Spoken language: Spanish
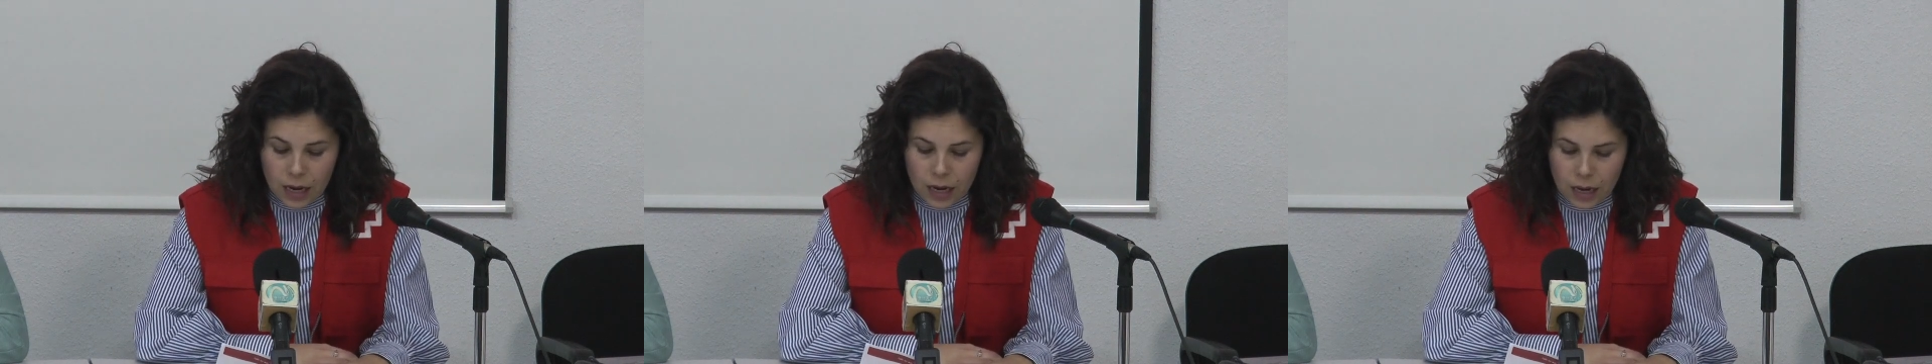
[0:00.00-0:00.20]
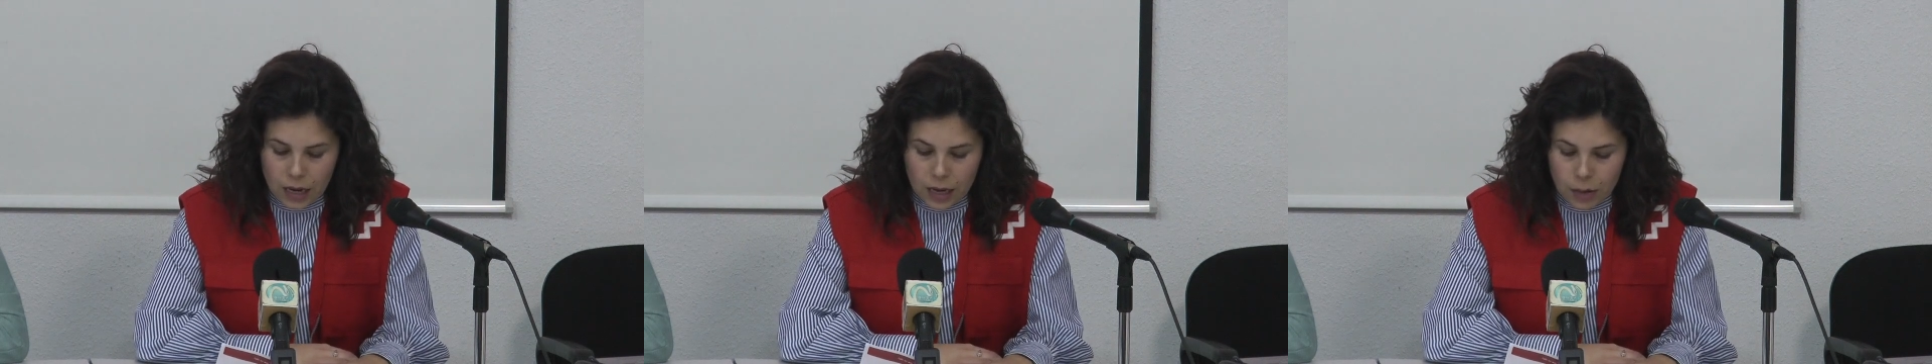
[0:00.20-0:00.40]

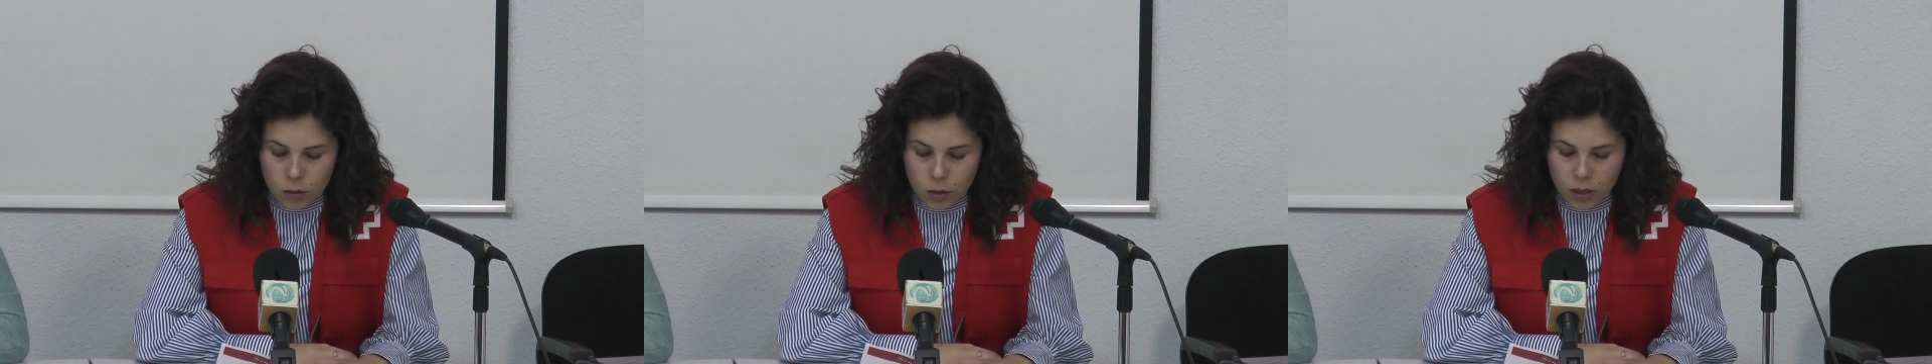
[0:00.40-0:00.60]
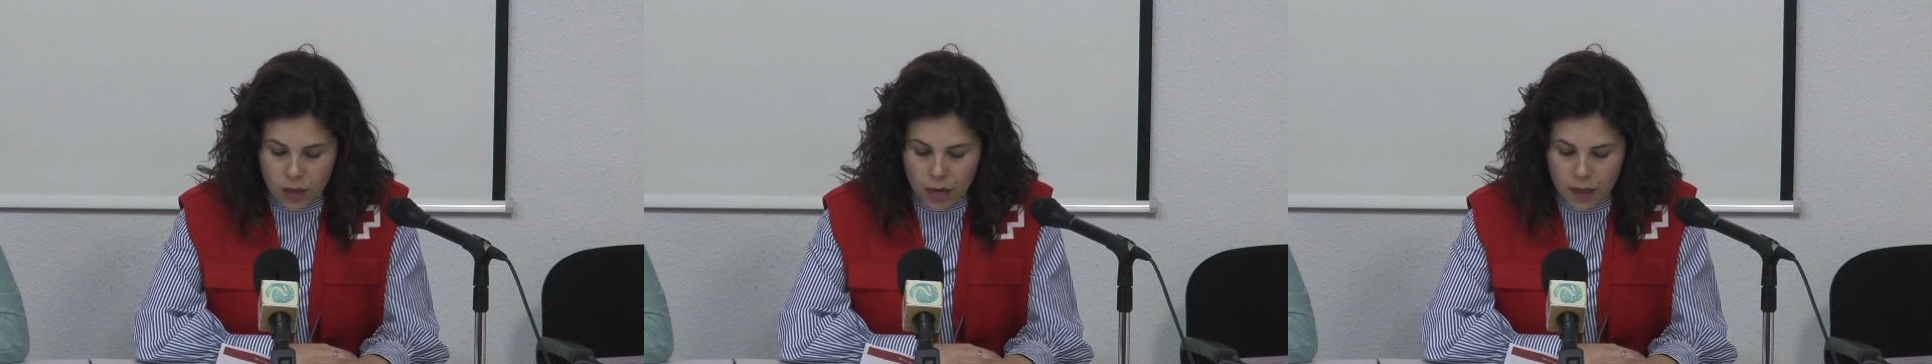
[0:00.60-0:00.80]
La
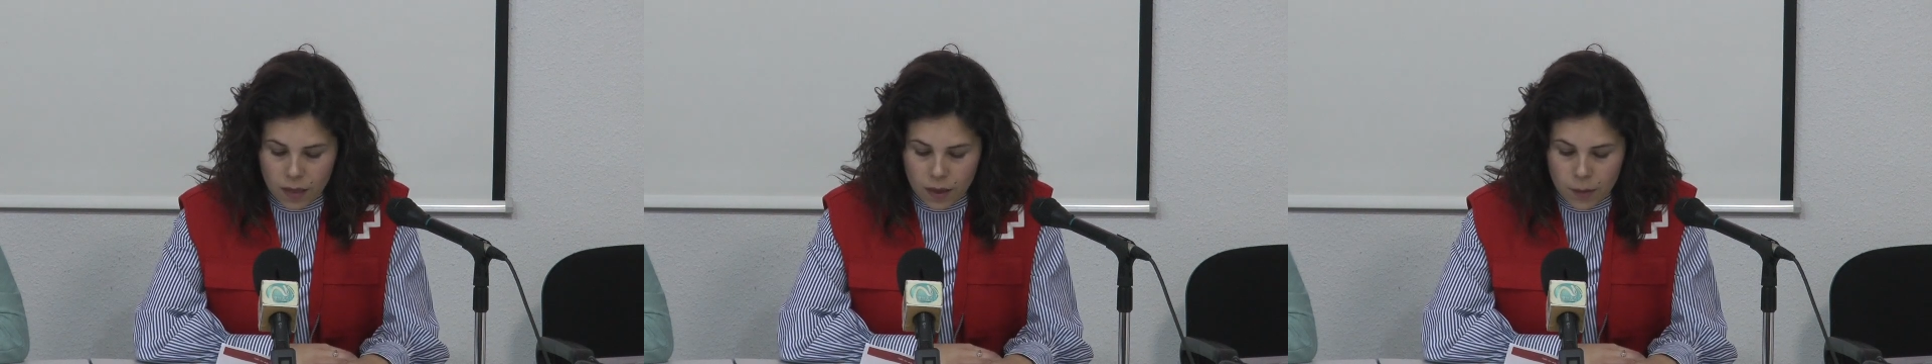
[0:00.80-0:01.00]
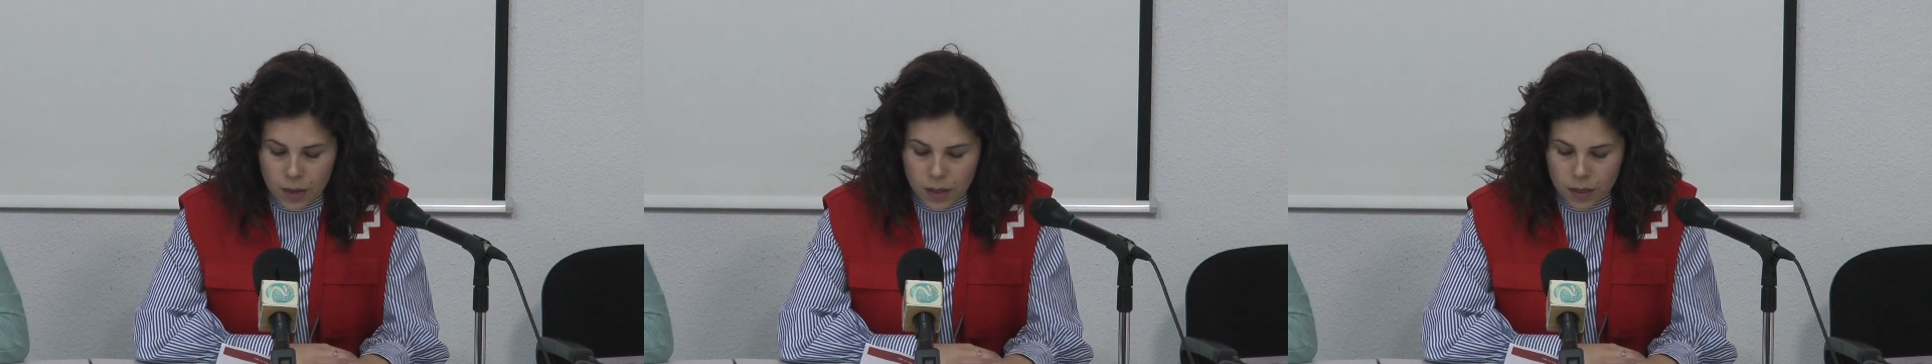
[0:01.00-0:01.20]
labor de las
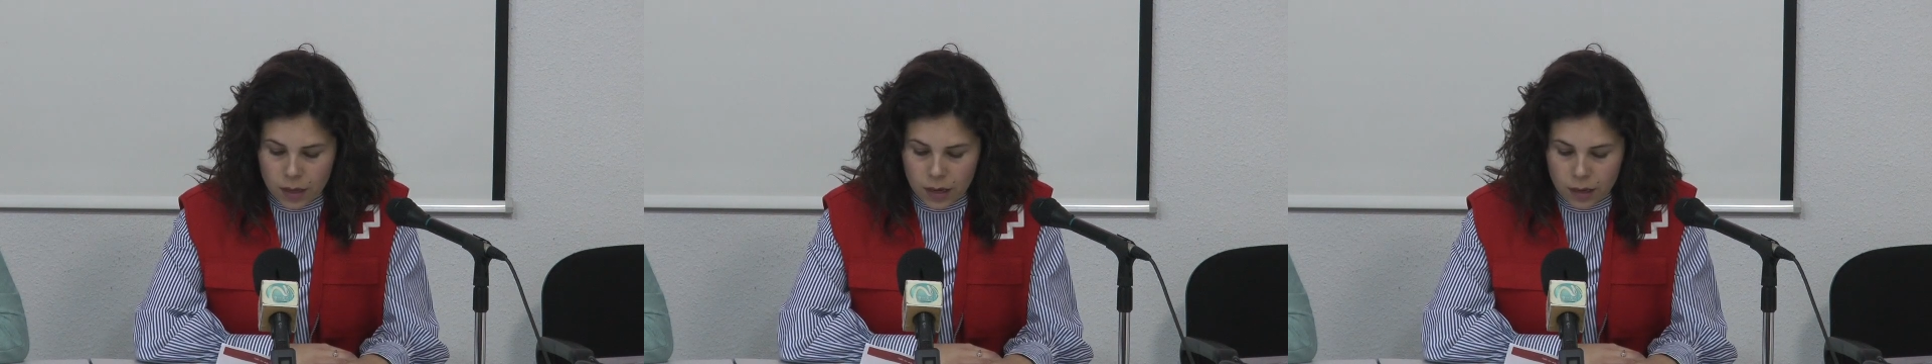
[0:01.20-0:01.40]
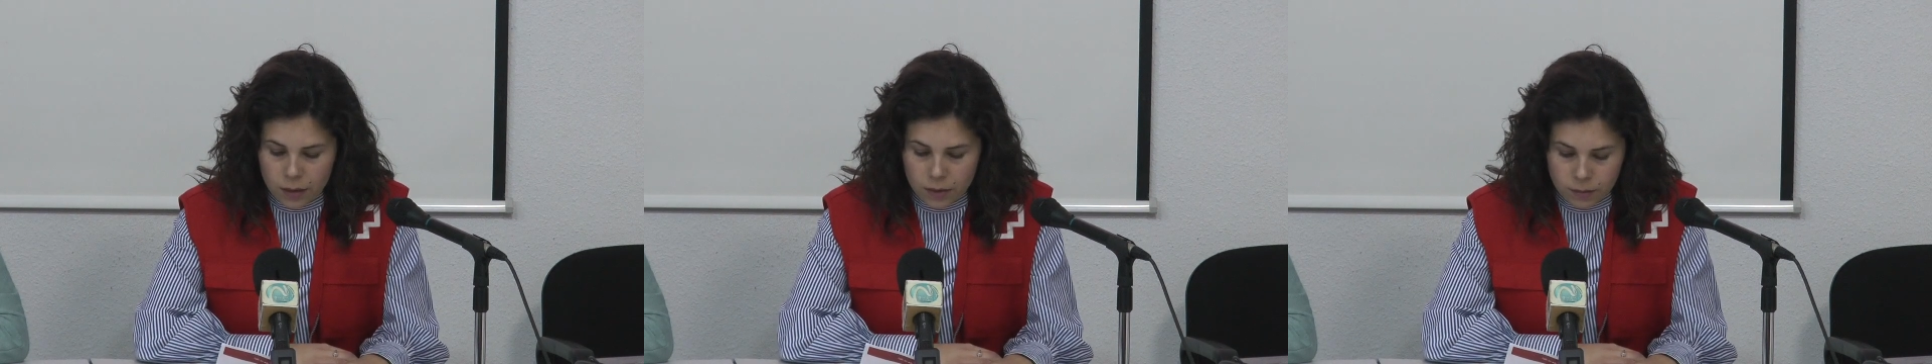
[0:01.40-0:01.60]
damas
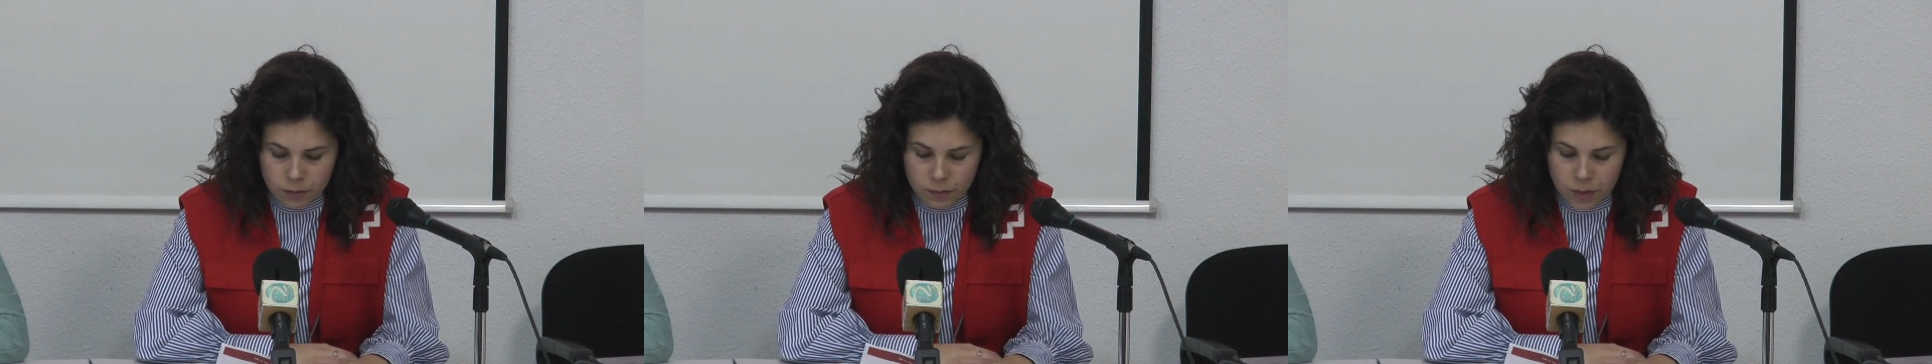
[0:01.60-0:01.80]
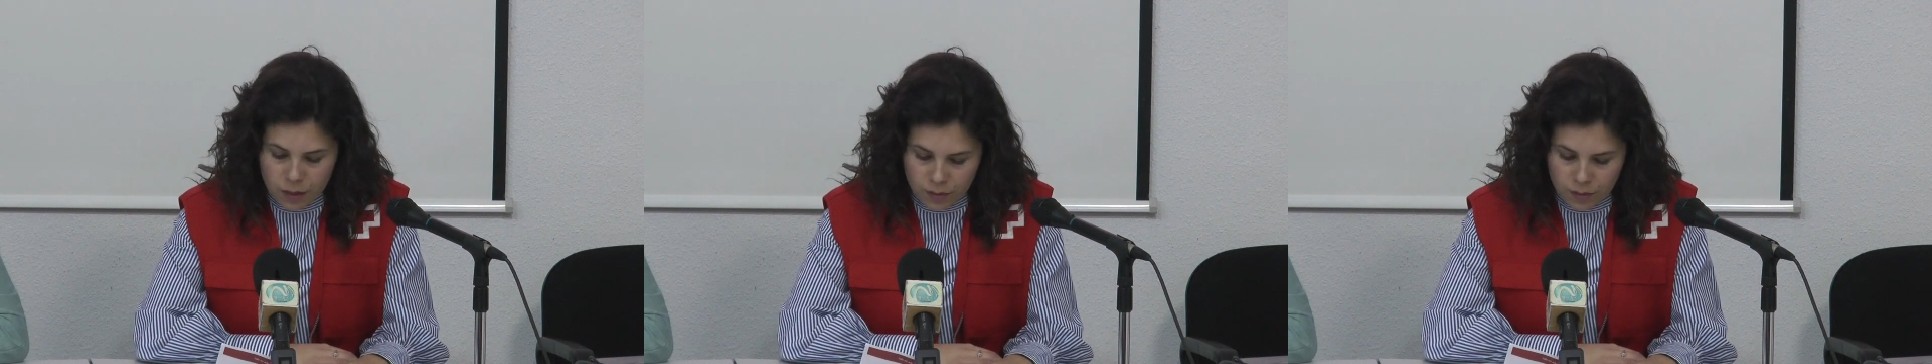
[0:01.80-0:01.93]
de mm,